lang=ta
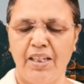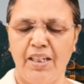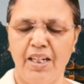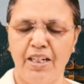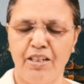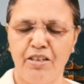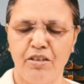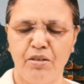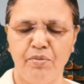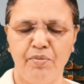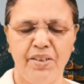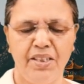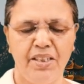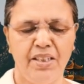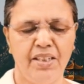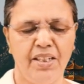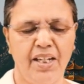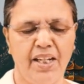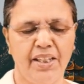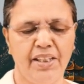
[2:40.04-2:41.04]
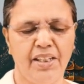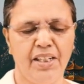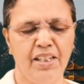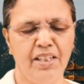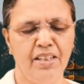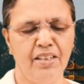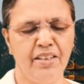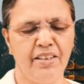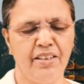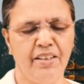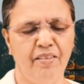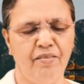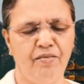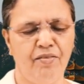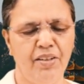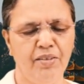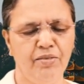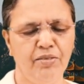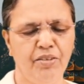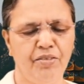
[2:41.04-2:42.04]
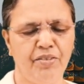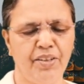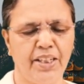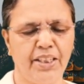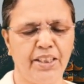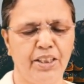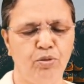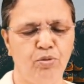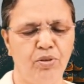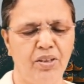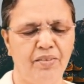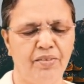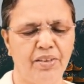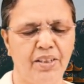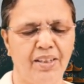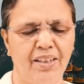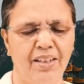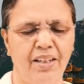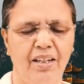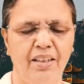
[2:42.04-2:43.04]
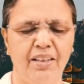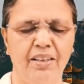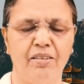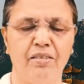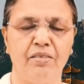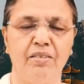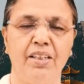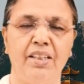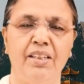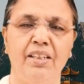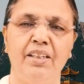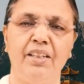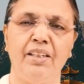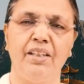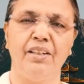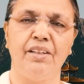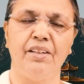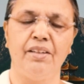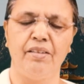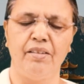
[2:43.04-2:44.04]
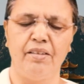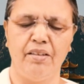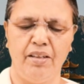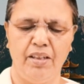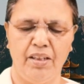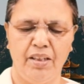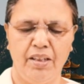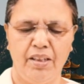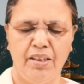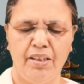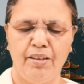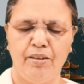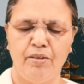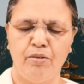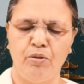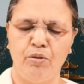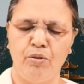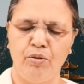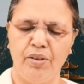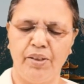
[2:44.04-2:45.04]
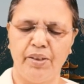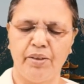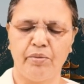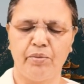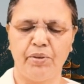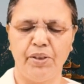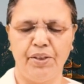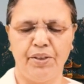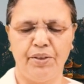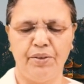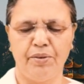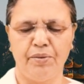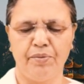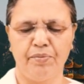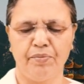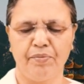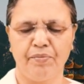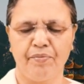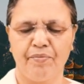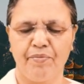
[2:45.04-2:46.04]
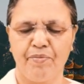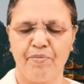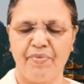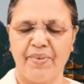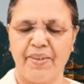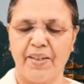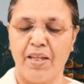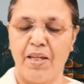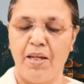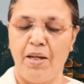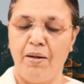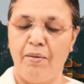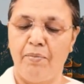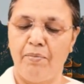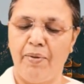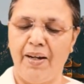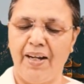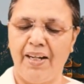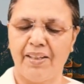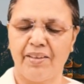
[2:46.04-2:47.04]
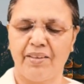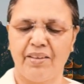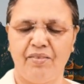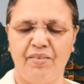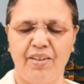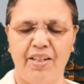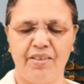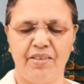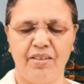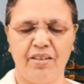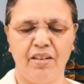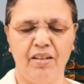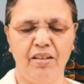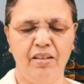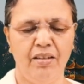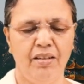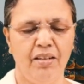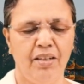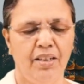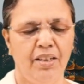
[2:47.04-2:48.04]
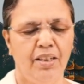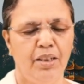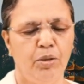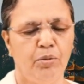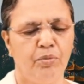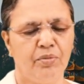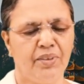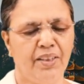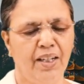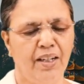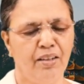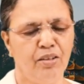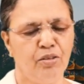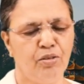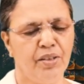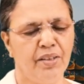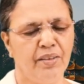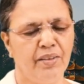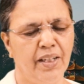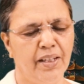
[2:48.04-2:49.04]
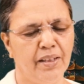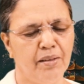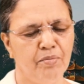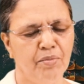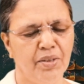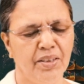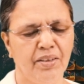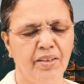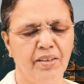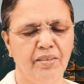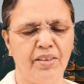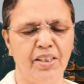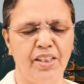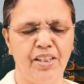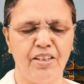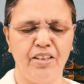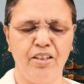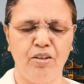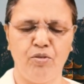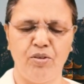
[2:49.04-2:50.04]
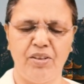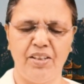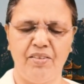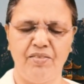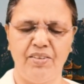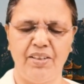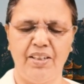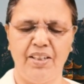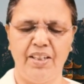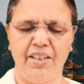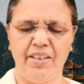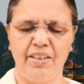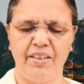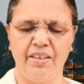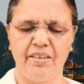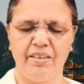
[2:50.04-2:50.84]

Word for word: லக்ஷ்மி நாராயணன் எவ்வளவு சக்தி உள்ளவர்களாக இருந்தனர் என்று உங்களுக்கு தெரியும் பாரதவாசிகள் தங்களுடைய தர்மத்தை தெரிந்து கொள்ளவில்லை